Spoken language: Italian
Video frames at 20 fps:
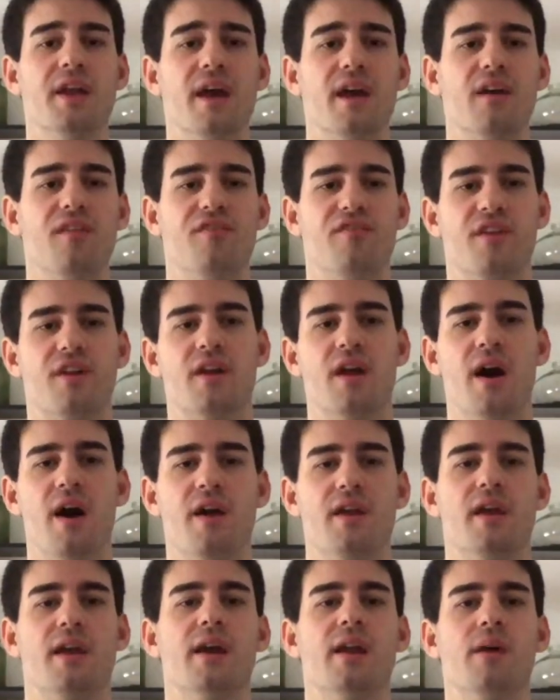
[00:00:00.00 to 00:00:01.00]
neanche
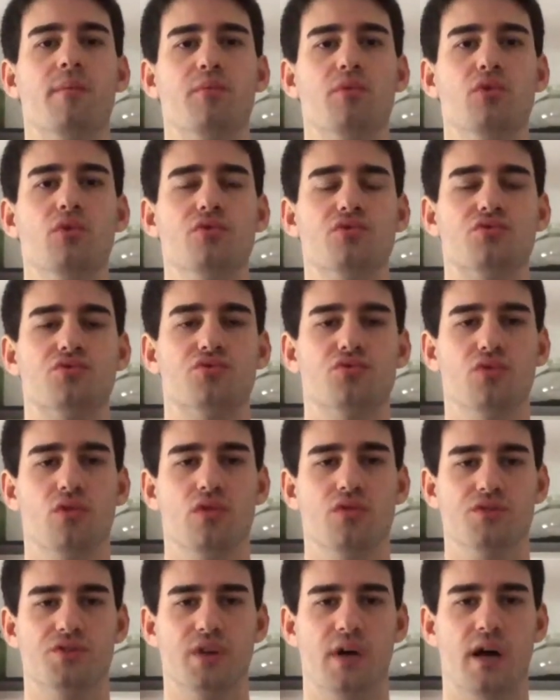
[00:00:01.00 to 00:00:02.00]
Ferrari, che è la più
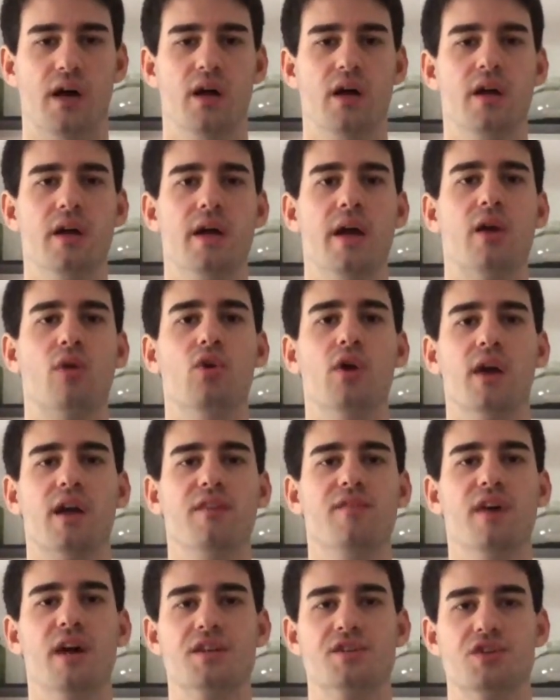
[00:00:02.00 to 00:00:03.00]
lussuosa e quella
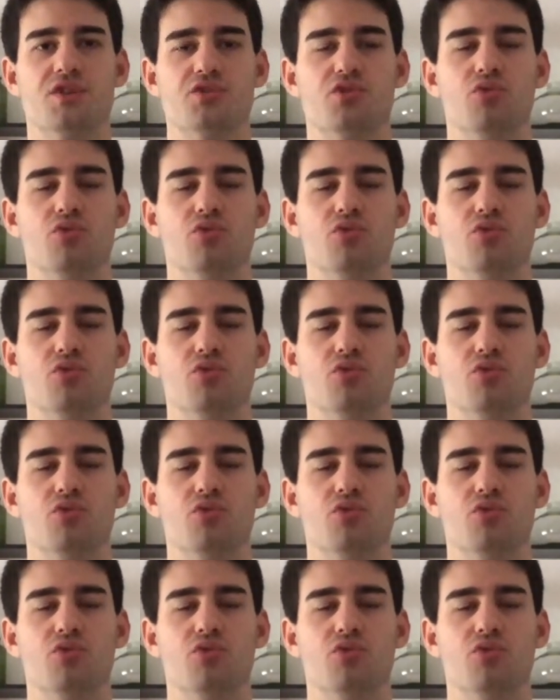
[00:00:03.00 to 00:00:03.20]
che viaggia